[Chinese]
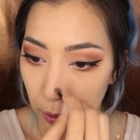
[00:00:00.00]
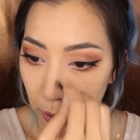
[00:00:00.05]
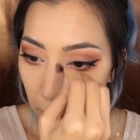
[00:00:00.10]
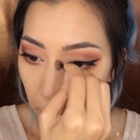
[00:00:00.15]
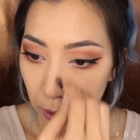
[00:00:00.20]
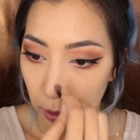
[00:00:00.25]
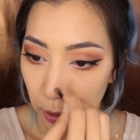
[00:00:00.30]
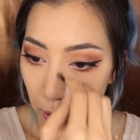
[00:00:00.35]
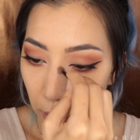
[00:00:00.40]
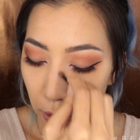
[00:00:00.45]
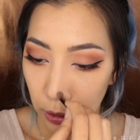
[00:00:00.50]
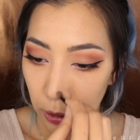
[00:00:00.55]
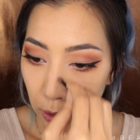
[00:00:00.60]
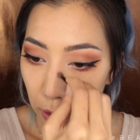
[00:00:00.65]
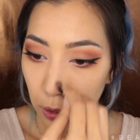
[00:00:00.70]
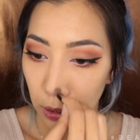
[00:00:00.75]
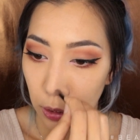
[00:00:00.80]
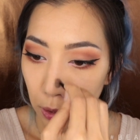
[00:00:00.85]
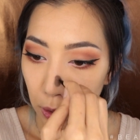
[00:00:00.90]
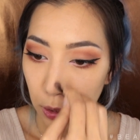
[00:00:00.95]
这个就跟
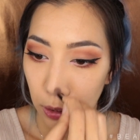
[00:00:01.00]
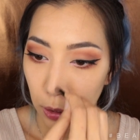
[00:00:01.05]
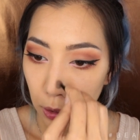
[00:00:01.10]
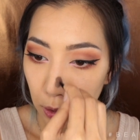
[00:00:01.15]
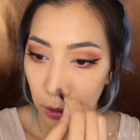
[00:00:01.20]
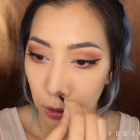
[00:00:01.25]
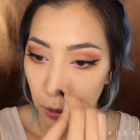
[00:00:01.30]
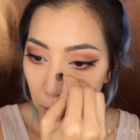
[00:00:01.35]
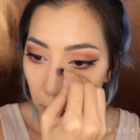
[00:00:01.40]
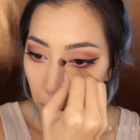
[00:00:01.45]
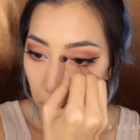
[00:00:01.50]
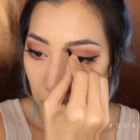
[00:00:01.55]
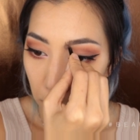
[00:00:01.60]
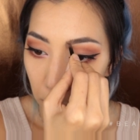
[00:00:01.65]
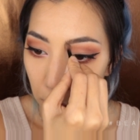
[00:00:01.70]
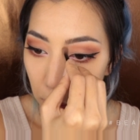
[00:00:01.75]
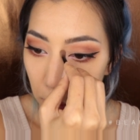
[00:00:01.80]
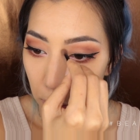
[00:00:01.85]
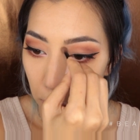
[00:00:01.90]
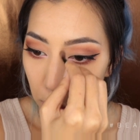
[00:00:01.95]
画眼影一样啊，
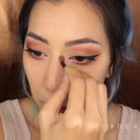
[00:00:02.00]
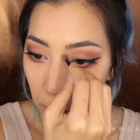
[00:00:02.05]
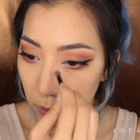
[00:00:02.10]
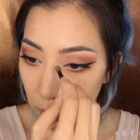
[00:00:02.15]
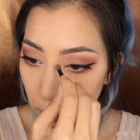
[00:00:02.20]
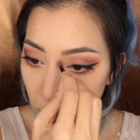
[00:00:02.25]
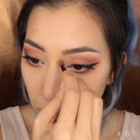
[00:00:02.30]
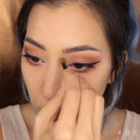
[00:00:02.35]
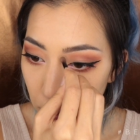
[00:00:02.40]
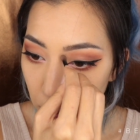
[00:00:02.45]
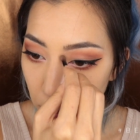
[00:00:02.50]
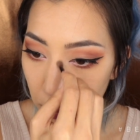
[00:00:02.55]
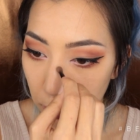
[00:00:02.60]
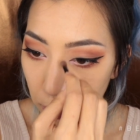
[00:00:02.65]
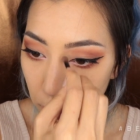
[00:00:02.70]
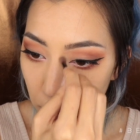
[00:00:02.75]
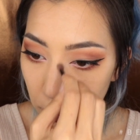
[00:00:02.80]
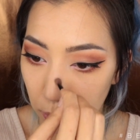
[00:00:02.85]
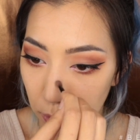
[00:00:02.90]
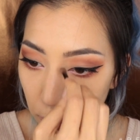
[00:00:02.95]
就是一层一
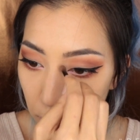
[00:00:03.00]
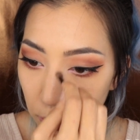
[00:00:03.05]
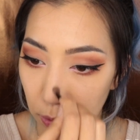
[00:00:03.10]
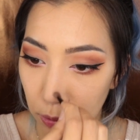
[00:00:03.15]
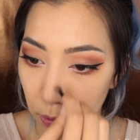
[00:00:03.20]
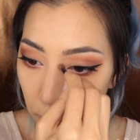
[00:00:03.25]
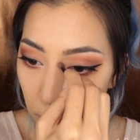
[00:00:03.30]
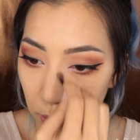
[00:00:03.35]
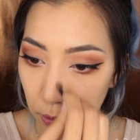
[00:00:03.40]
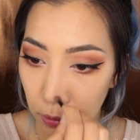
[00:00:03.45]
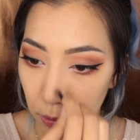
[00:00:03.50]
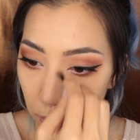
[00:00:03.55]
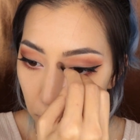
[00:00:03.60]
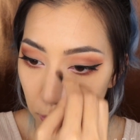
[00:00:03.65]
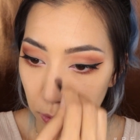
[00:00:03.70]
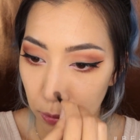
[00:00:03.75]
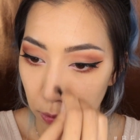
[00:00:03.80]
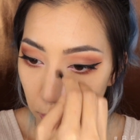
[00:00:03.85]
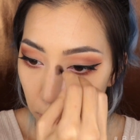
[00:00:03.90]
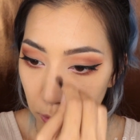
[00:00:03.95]
层的堆叠。
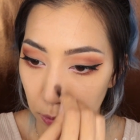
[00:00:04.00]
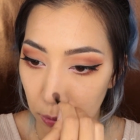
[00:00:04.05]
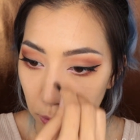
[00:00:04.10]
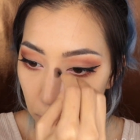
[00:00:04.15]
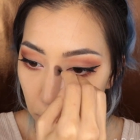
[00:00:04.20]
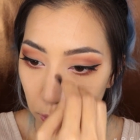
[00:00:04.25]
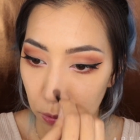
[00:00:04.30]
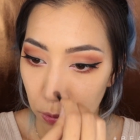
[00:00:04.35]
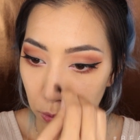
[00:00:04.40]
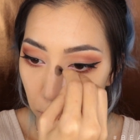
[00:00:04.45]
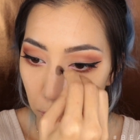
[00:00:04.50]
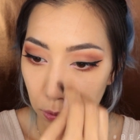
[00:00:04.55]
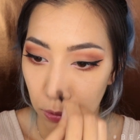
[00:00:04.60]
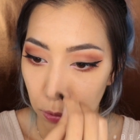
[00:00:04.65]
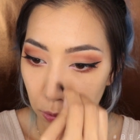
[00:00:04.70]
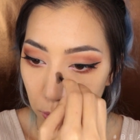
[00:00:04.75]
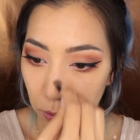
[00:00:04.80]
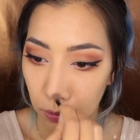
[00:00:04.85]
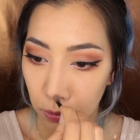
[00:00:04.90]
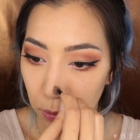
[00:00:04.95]
你要让人家
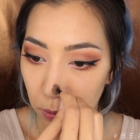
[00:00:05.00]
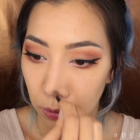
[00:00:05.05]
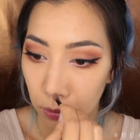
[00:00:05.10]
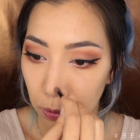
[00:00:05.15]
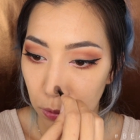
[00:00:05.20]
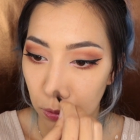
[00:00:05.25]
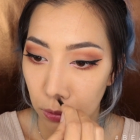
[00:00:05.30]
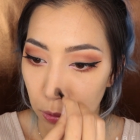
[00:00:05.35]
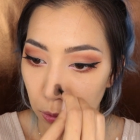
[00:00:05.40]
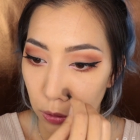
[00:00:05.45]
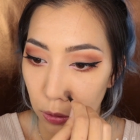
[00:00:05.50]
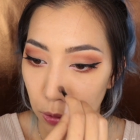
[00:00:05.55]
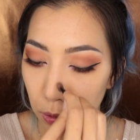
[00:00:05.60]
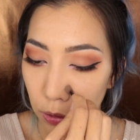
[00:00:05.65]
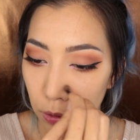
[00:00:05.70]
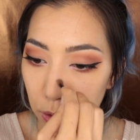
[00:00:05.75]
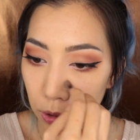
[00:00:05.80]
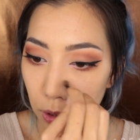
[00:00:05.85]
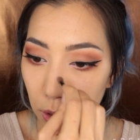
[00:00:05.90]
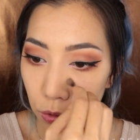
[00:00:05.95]
觉得你的鼻子是
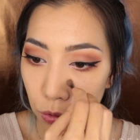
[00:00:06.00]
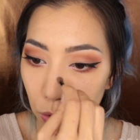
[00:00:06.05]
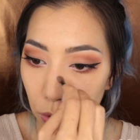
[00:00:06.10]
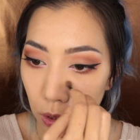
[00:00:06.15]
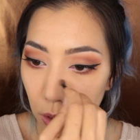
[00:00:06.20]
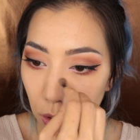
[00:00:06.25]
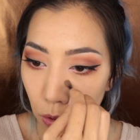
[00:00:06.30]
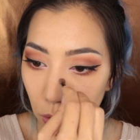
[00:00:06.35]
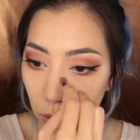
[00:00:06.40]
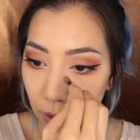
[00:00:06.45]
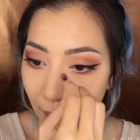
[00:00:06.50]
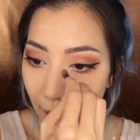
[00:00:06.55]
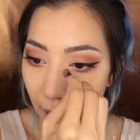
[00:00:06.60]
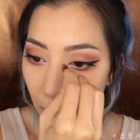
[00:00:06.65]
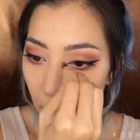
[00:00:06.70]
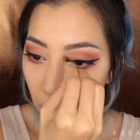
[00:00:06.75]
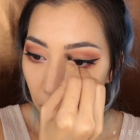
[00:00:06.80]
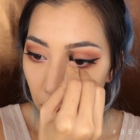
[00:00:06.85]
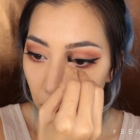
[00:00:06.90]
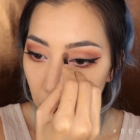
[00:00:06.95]
自然的，而不是刻意
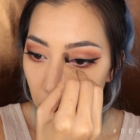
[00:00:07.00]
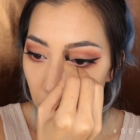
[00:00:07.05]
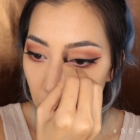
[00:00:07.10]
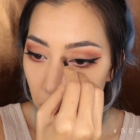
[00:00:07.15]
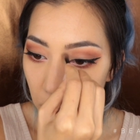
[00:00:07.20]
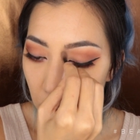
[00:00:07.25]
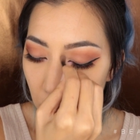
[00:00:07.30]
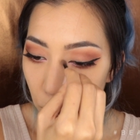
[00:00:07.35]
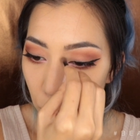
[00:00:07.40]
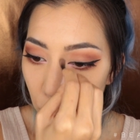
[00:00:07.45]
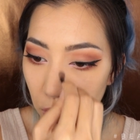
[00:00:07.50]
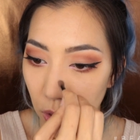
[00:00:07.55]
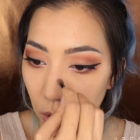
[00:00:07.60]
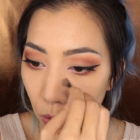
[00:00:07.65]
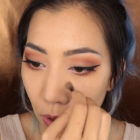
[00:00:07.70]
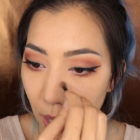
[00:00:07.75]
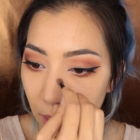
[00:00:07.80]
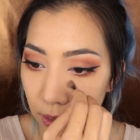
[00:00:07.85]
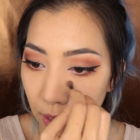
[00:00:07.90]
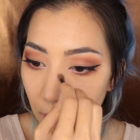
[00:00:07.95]
画出来的时候，你就
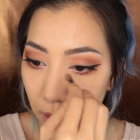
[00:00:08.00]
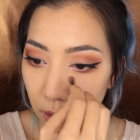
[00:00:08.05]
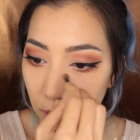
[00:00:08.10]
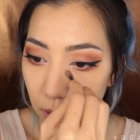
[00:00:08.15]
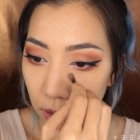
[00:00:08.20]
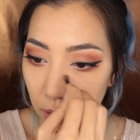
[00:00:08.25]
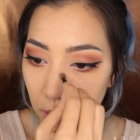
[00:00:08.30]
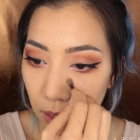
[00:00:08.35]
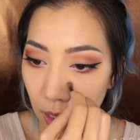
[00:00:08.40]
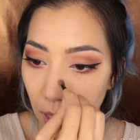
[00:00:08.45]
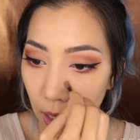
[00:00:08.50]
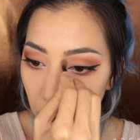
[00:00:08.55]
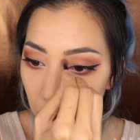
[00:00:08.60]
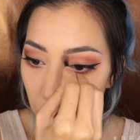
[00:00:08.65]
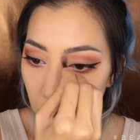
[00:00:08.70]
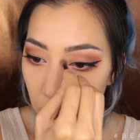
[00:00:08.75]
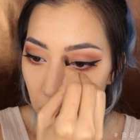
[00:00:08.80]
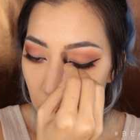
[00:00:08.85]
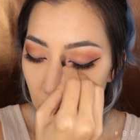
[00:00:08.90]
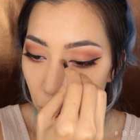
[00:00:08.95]
要一层一层一层
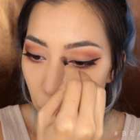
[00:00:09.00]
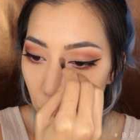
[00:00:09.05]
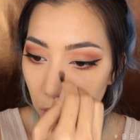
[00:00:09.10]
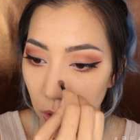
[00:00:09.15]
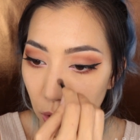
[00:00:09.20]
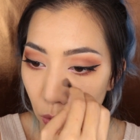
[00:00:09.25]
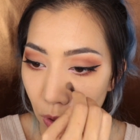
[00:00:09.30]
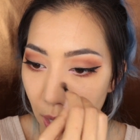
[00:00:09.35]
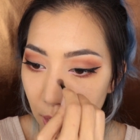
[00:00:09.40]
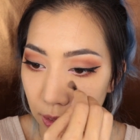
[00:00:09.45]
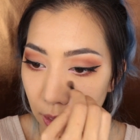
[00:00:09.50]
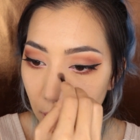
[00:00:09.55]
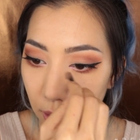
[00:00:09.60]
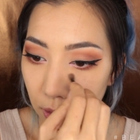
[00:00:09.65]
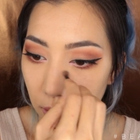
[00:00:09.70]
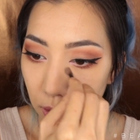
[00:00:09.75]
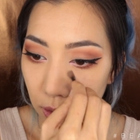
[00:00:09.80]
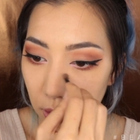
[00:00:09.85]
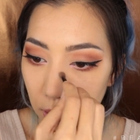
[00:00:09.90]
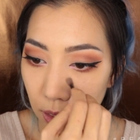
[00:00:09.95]
慢慢堆叠，让
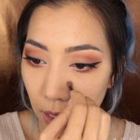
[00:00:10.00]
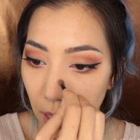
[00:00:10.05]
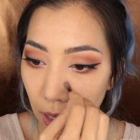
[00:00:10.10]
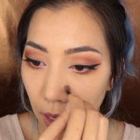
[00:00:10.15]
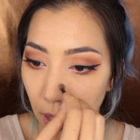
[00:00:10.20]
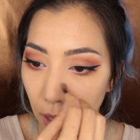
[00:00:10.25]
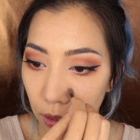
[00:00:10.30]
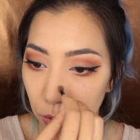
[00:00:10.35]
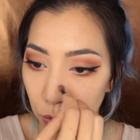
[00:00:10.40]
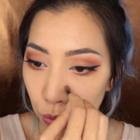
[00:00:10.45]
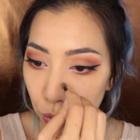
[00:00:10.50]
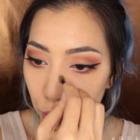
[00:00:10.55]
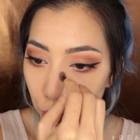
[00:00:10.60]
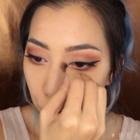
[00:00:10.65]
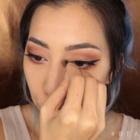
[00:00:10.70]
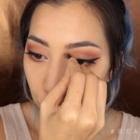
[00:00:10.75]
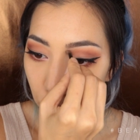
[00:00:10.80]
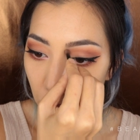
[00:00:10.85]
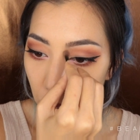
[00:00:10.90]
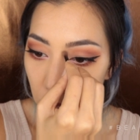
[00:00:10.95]
人家觉得，哎，你的
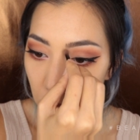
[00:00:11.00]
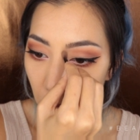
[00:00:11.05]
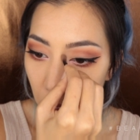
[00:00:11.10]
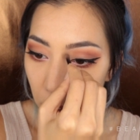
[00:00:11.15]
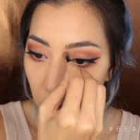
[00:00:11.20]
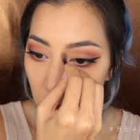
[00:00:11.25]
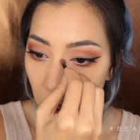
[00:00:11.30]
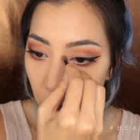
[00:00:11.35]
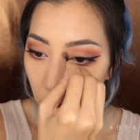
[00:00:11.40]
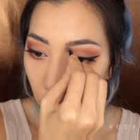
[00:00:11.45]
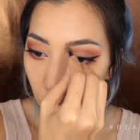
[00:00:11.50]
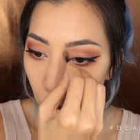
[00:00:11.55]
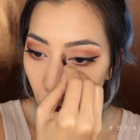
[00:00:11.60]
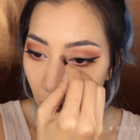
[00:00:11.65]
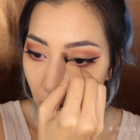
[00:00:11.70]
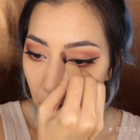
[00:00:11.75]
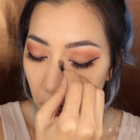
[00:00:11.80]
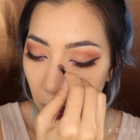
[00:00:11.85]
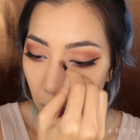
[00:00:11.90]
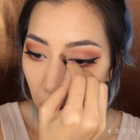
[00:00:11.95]
鼻子是真的
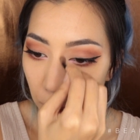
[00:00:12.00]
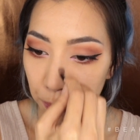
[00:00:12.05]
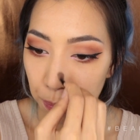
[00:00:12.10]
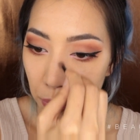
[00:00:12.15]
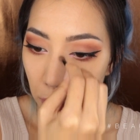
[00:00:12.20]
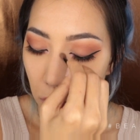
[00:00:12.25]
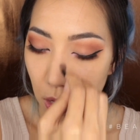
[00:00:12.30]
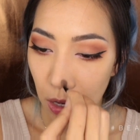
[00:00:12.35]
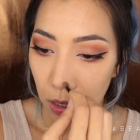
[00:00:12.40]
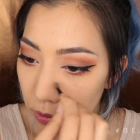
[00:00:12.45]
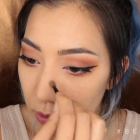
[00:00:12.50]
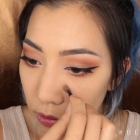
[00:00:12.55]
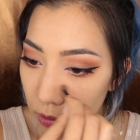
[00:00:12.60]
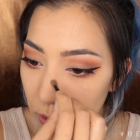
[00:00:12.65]
这么挺这样子。